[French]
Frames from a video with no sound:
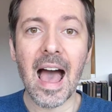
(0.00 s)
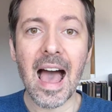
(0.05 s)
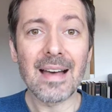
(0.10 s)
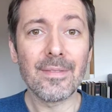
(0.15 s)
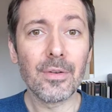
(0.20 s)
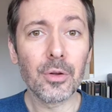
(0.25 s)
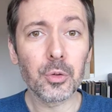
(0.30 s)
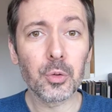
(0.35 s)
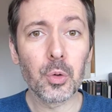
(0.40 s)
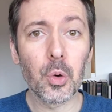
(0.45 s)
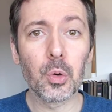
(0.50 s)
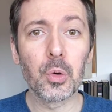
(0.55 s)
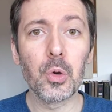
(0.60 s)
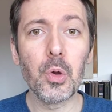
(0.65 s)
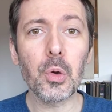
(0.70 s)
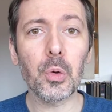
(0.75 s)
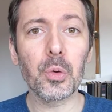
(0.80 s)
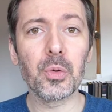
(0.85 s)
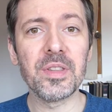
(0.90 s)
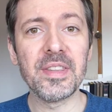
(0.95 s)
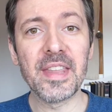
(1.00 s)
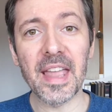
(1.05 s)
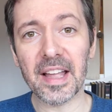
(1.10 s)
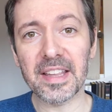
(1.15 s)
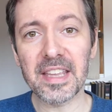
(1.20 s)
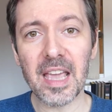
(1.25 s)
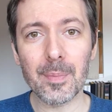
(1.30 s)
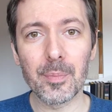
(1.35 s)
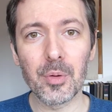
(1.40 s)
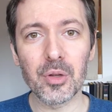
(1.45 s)
Avant de conclure, une
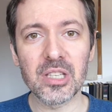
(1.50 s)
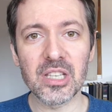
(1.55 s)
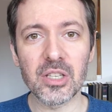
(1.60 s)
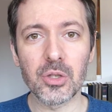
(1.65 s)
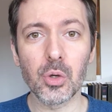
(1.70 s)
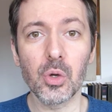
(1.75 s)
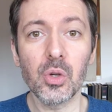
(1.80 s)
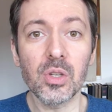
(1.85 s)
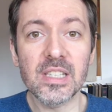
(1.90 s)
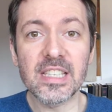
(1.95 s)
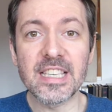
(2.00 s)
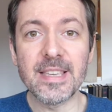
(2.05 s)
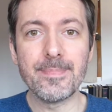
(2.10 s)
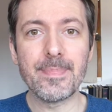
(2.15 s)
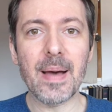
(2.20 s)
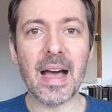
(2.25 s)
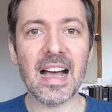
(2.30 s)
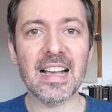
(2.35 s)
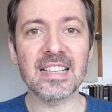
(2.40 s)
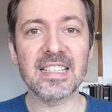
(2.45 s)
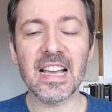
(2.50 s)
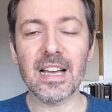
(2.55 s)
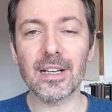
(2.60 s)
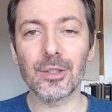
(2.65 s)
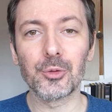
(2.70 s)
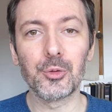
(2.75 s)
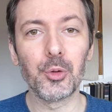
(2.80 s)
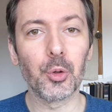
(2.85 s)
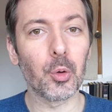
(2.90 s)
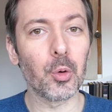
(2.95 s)
dernière petite chose, si par hasard
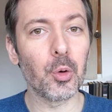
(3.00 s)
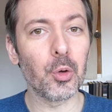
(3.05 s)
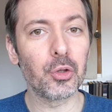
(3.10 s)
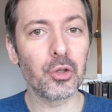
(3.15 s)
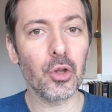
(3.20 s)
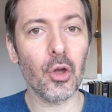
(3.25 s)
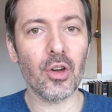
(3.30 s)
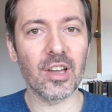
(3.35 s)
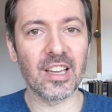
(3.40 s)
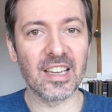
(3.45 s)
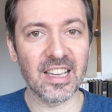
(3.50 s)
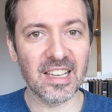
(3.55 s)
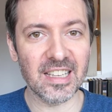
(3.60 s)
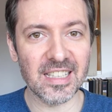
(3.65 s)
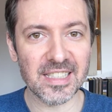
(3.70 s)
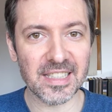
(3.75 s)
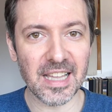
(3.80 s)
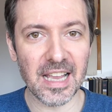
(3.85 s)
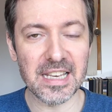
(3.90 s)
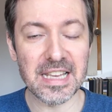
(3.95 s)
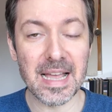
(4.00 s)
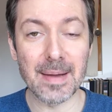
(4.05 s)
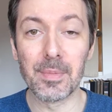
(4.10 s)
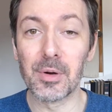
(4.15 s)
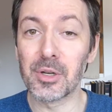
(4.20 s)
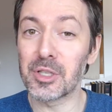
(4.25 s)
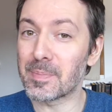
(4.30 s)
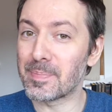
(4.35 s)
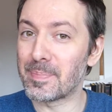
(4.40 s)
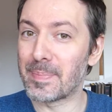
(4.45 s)
un jour l'auteur Christelle
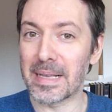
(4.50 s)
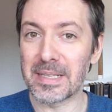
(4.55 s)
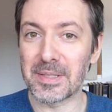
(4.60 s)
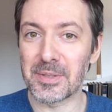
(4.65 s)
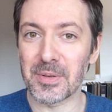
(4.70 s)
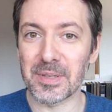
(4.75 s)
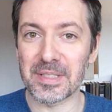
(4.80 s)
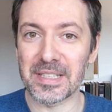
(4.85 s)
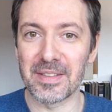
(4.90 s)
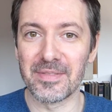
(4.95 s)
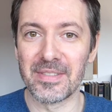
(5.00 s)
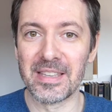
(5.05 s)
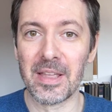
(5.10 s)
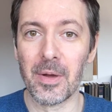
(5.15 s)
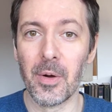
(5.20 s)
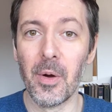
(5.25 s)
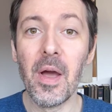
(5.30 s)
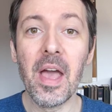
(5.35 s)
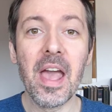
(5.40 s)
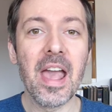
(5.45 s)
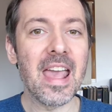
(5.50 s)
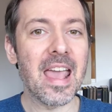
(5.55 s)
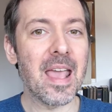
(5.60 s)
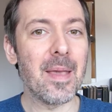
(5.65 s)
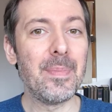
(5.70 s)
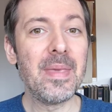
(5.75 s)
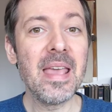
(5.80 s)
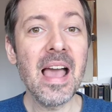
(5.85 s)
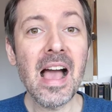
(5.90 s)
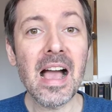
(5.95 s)
Dabos passe sur cette vidéo,
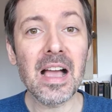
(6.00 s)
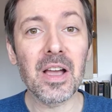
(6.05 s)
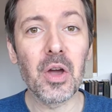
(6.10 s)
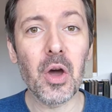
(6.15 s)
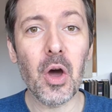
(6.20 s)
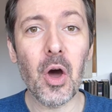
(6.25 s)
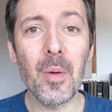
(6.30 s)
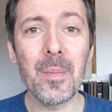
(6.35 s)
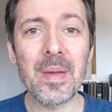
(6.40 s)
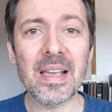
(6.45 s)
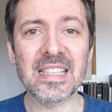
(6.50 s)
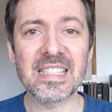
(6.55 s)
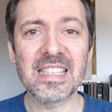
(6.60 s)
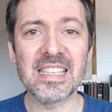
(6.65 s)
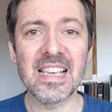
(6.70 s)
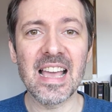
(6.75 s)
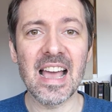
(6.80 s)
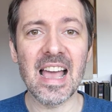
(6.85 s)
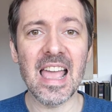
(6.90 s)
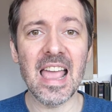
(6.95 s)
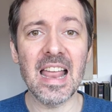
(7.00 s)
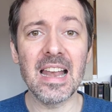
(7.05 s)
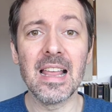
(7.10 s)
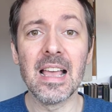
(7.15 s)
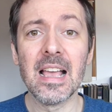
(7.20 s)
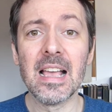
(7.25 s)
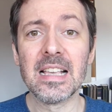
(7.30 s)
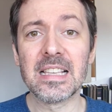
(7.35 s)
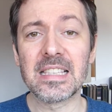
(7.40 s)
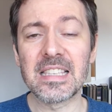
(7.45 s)
eh bien un grand merci à elle,
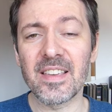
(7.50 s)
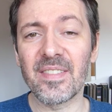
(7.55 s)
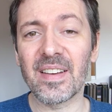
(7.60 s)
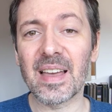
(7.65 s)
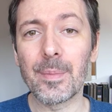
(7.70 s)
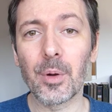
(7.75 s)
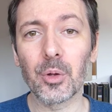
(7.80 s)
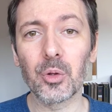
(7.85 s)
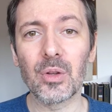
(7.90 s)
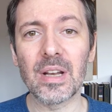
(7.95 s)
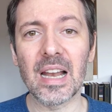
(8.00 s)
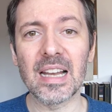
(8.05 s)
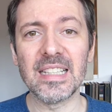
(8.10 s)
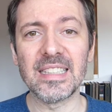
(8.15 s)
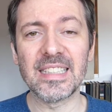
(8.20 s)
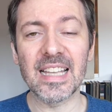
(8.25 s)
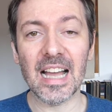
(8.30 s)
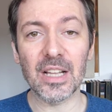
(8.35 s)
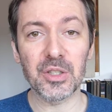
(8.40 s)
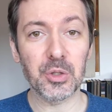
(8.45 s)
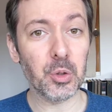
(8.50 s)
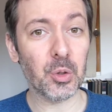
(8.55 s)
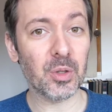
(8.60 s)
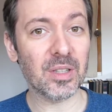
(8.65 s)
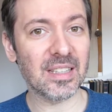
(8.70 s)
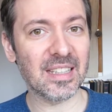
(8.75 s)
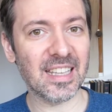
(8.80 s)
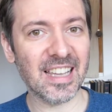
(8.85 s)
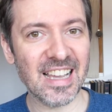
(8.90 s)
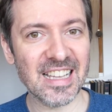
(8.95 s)
c'est vraiment de la littérature
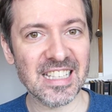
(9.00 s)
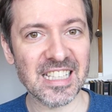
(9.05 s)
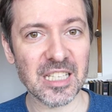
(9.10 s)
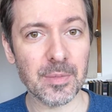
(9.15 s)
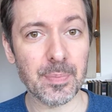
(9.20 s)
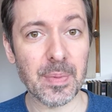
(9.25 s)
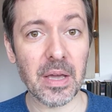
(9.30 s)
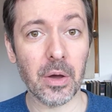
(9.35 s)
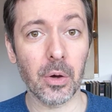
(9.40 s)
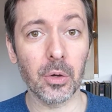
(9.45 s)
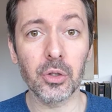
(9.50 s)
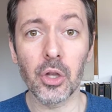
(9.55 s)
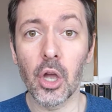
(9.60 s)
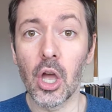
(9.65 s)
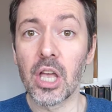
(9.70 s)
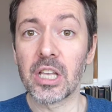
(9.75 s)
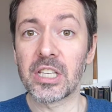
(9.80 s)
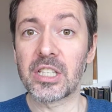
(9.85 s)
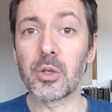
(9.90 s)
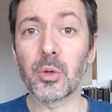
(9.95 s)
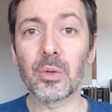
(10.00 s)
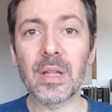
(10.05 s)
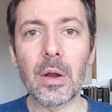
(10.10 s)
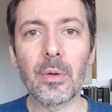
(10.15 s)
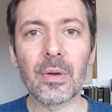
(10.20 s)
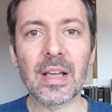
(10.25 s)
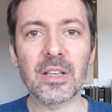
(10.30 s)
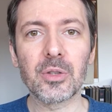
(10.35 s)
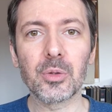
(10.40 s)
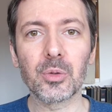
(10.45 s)
très inspirante. Si on a
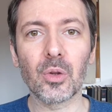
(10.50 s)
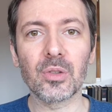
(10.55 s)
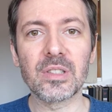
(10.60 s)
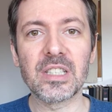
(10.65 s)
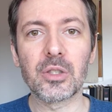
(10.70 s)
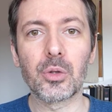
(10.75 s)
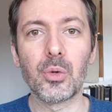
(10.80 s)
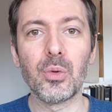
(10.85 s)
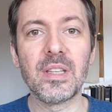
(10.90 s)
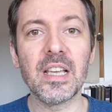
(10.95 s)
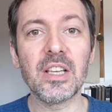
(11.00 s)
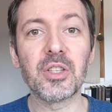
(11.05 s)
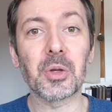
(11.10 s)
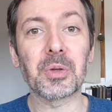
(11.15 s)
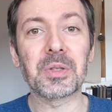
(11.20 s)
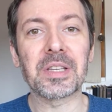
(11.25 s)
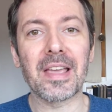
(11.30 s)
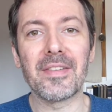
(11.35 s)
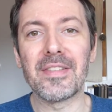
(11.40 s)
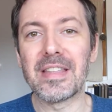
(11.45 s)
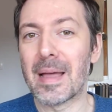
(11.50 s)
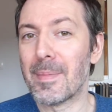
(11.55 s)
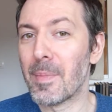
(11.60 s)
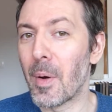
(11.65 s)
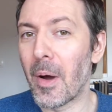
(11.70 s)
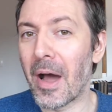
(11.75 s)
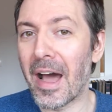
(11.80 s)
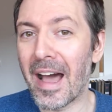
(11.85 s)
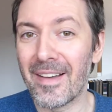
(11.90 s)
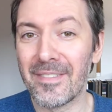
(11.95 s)
l'occasion d'en discuter, j'en serais
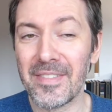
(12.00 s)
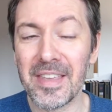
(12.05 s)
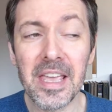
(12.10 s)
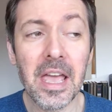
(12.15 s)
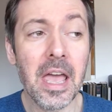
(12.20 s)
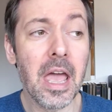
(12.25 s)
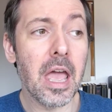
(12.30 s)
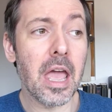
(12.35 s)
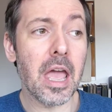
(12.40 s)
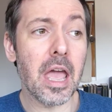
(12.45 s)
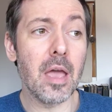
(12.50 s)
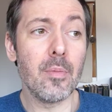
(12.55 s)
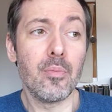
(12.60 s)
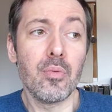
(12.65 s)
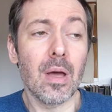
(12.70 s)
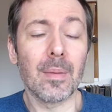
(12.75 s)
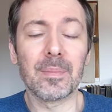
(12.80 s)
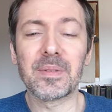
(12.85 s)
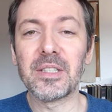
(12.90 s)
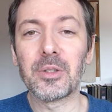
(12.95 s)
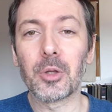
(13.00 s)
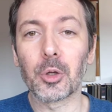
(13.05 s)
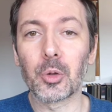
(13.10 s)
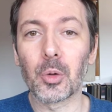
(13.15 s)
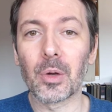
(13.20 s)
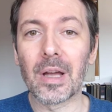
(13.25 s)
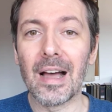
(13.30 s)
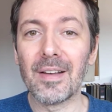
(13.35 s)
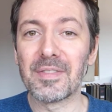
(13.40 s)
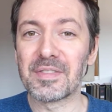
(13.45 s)
évidemment ravi, et puis un petit
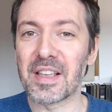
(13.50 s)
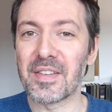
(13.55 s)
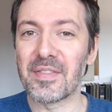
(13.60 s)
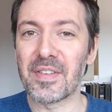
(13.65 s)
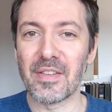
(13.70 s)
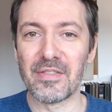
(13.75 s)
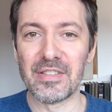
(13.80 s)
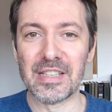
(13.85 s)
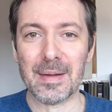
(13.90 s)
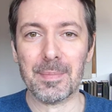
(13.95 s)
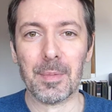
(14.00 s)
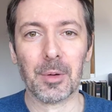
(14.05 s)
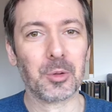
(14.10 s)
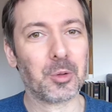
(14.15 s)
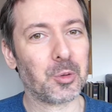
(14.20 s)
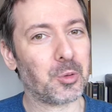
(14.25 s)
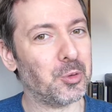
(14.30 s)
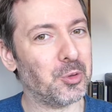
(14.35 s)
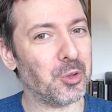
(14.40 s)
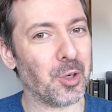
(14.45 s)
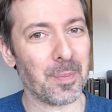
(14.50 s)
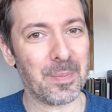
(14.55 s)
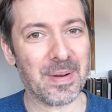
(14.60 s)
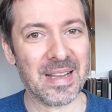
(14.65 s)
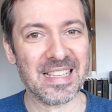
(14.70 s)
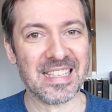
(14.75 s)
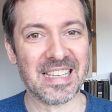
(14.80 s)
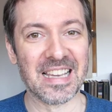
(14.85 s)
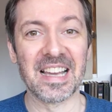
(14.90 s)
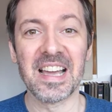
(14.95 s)
autographe, ça fait évidemment toujours
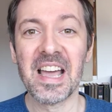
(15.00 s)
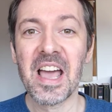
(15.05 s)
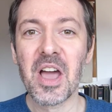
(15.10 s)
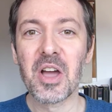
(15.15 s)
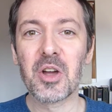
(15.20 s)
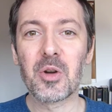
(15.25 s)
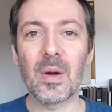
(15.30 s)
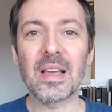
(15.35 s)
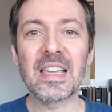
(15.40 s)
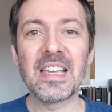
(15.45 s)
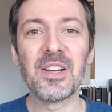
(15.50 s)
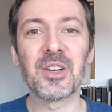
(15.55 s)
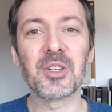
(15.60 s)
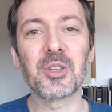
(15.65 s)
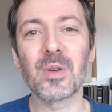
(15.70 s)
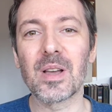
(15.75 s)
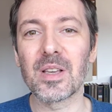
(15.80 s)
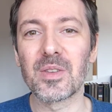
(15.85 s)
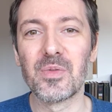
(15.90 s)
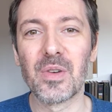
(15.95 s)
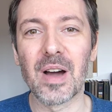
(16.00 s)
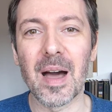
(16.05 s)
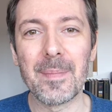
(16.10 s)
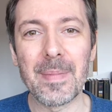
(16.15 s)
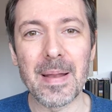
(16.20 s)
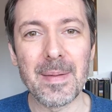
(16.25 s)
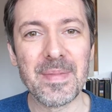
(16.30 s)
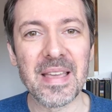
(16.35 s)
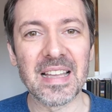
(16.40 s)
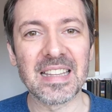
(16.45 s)
plaisir. Quoi qu'il en soit, je vous
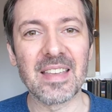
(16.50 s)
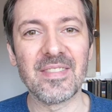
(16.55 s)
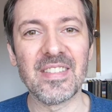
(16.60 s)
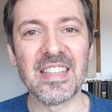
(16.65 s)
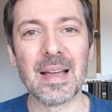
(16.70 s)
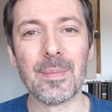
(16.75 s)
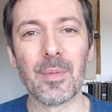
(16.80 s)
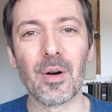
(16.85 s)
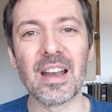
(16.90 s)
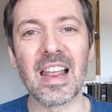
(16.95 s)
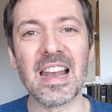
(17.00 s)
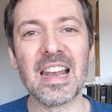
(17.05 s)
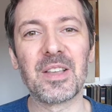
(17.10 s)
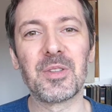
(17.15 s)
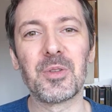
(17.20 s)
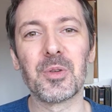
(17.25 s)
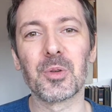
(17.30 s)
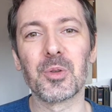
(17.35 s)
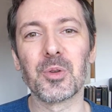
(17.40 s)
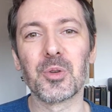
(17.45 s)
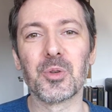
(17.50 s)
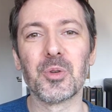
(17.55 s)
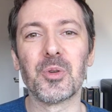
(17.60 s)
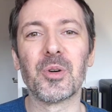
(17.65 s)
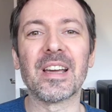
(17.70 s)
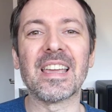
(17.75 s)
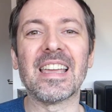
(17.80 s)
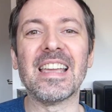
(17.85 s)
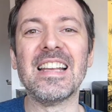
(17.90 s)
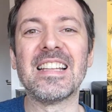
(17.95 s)
rappelle bien évidemment la lecture du
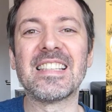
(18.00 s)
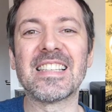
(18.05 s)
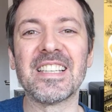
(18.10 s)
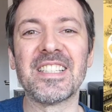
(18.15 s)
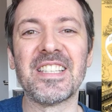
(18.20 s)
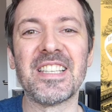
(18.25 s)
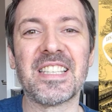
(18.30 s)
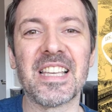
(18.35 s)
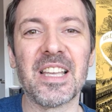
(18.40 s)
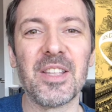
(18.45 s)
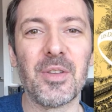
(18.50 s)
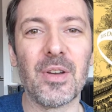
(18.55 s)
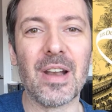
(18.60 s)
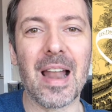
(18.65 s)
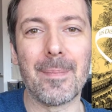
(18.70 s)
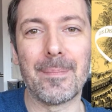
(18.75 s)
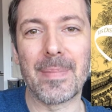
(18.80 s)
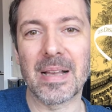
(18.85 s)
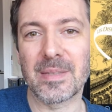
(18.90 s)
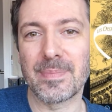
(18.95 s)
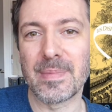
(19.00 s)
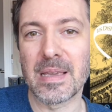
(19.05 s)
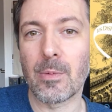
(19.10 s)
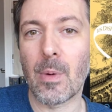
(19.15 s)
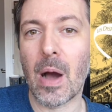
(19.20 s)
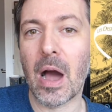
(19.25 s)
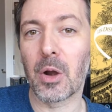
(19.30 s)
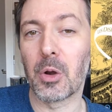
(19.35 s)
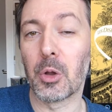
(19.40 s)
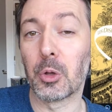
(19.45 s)
jour. Il s'agissait de la passe
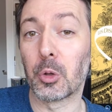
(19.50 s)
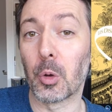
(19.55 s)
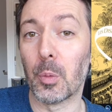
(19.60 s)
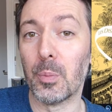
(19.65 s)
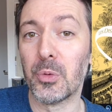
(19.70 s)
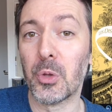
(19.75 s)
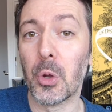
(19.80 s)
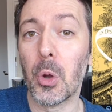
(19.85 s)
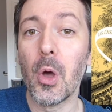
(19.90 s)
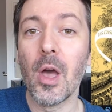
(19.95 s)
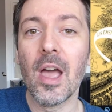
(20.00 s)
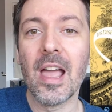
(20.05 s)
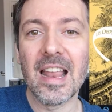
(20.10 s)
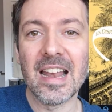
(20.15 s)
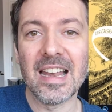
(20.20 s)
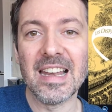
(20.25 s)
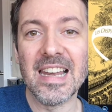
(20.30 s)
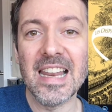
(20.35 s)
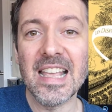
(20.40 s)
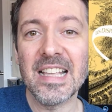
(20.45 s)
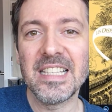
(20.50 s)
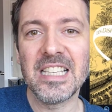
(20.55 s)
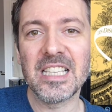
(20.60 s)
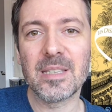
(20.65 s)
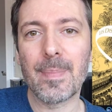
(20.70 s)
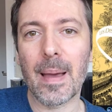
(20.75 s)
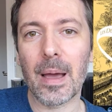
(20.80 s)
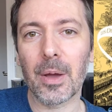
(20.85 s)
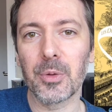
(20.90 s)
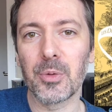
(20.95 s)
miroir, le tome 2, Les
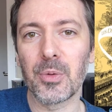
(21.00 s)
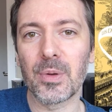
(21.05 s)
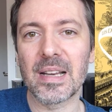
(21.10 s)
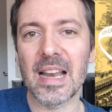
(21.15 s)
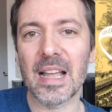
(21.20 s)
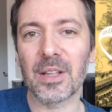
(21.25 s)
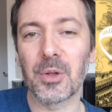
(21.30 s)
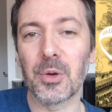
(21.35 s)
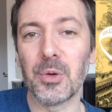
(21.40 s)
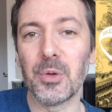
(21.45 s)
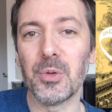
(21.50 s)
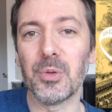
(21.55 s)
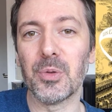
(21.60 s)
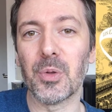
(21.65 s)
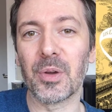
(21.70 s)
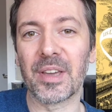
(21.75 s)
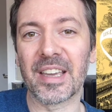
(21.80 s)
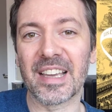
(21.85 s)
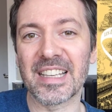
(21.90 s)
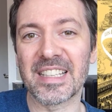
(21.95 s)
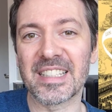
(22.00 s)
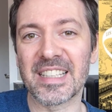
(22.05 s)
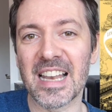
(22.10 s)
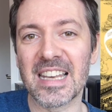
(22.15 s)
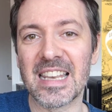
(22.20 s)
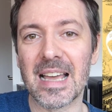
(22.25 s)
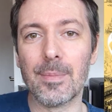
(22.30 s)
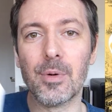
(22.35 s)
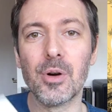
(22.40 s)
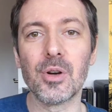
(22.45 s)
disparus du clair de lune de
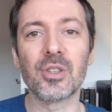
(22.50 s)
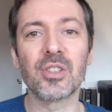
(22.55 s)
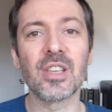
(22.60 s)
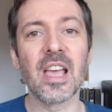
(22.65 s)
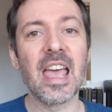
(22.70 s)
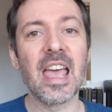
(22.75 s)
Christelle Dabos.